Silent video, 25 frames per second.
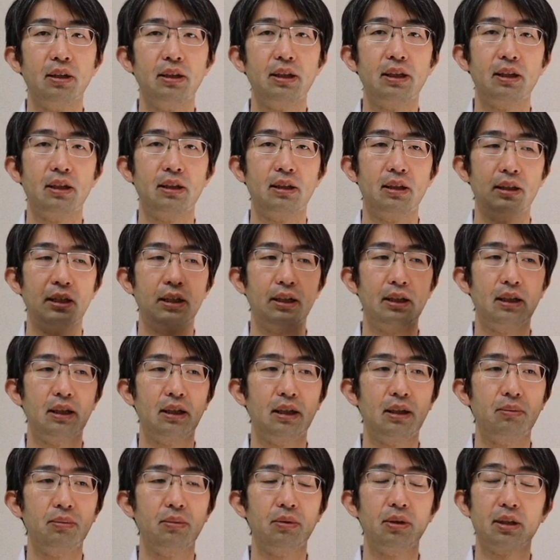で、
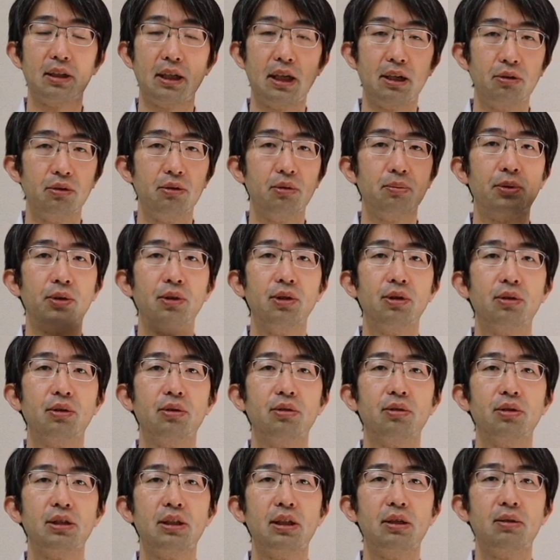えー、最後の
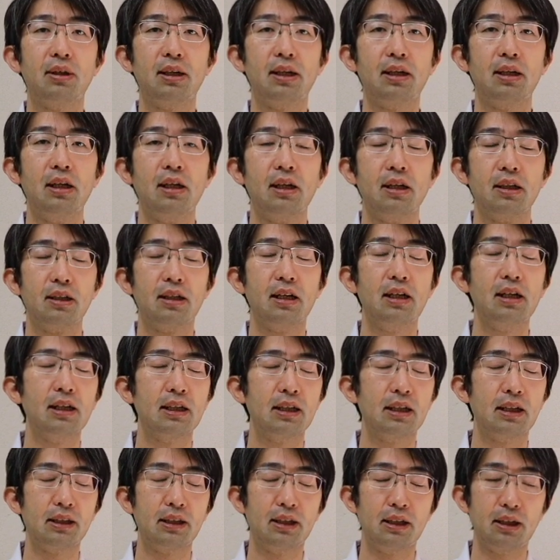ポイントとしては、
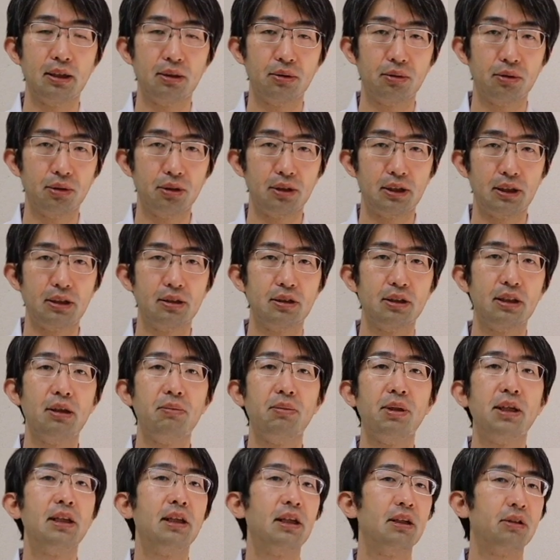眼下底骨折
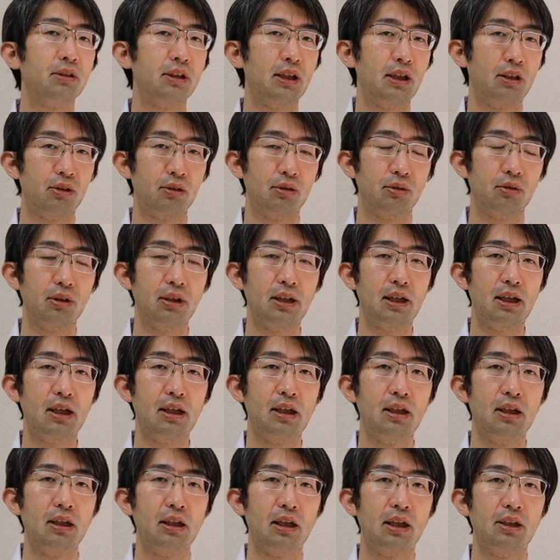で見えなくなると
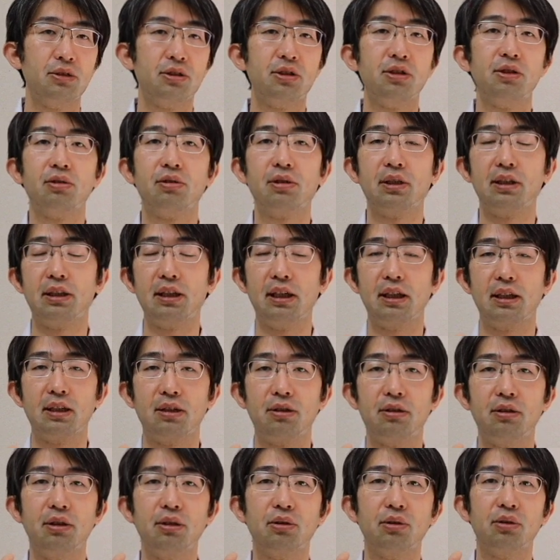か、あの視力が低
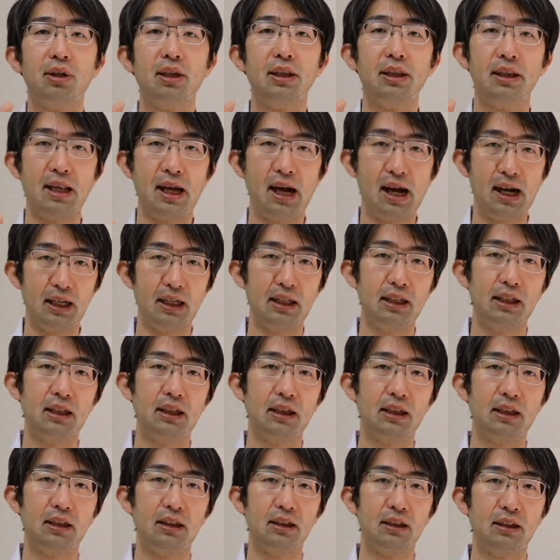下するってことはな
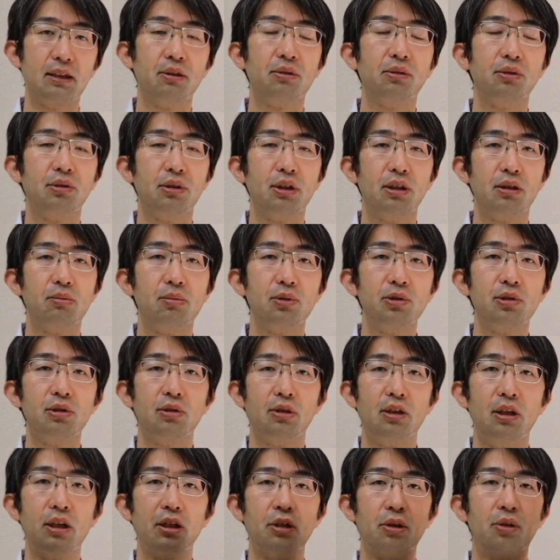い。ってことです。もち
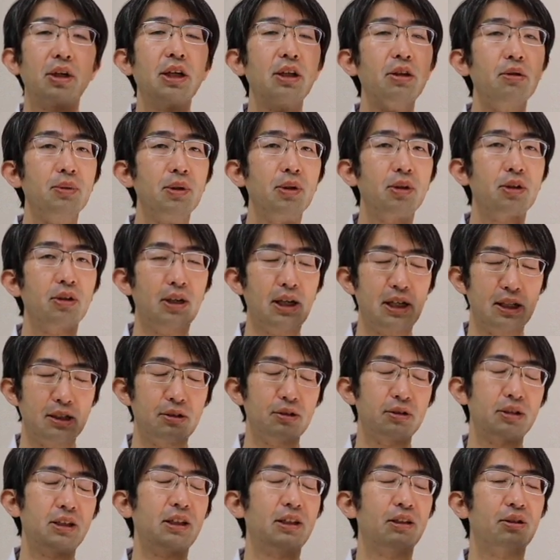ろん他の病気を
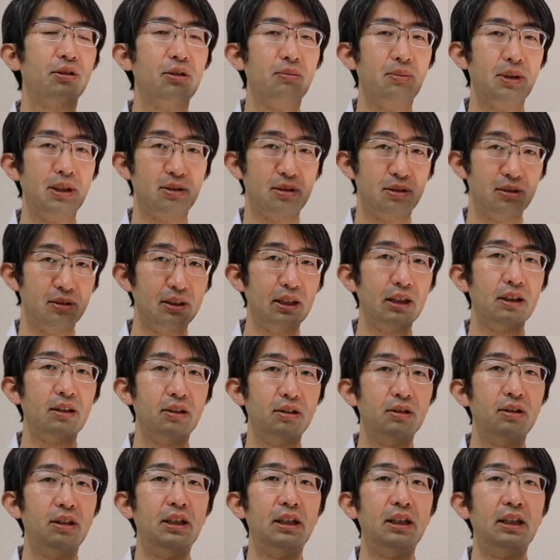発症していればそれは別で
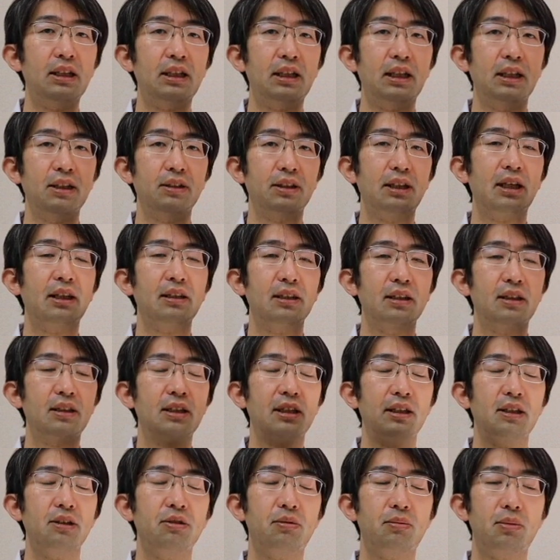すよ。あのなんです
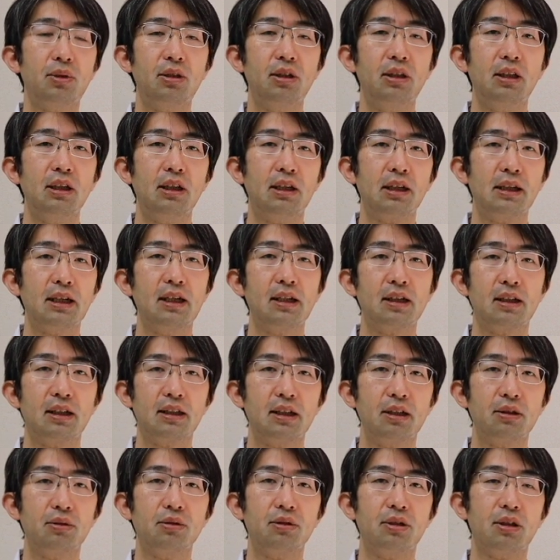けれども、眼
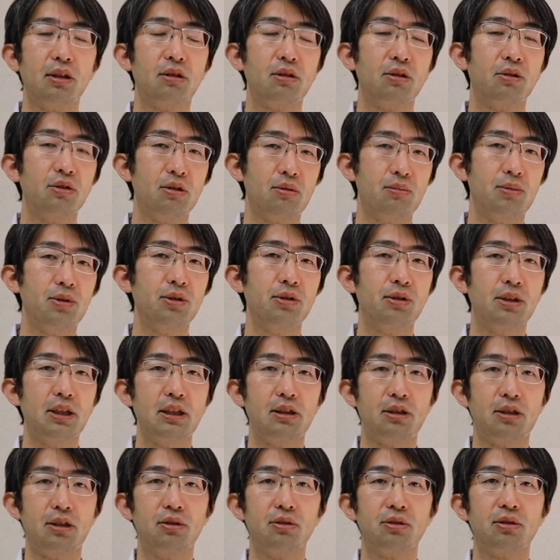下底骨折そのもの
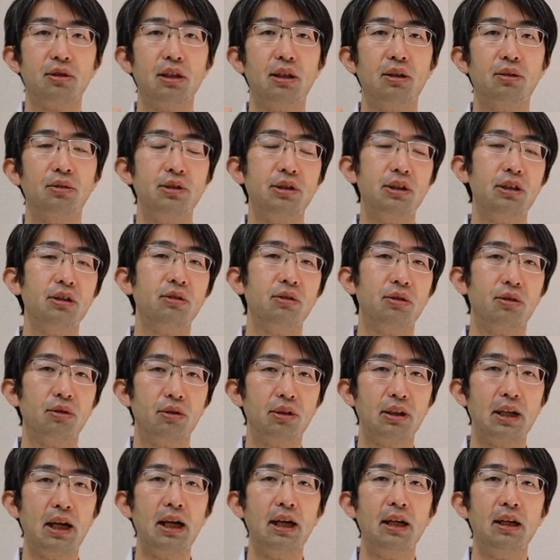で視力が落ちる
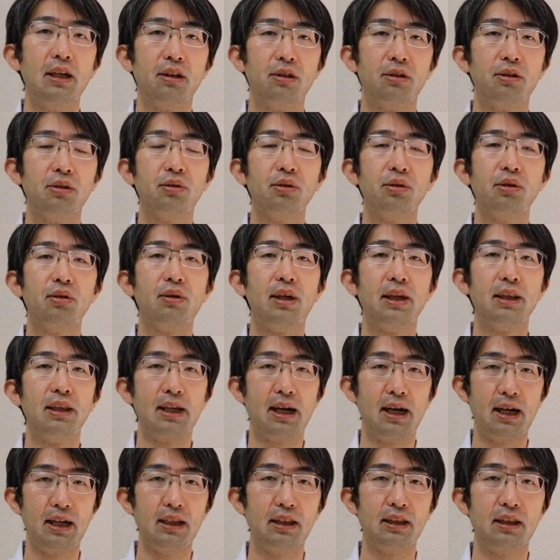とかそういうことは
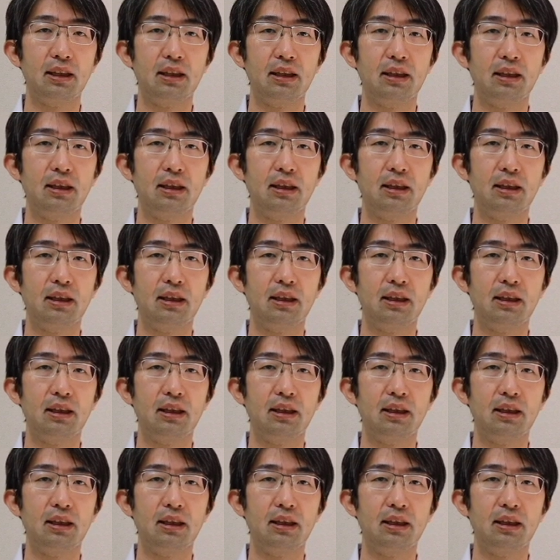ないっ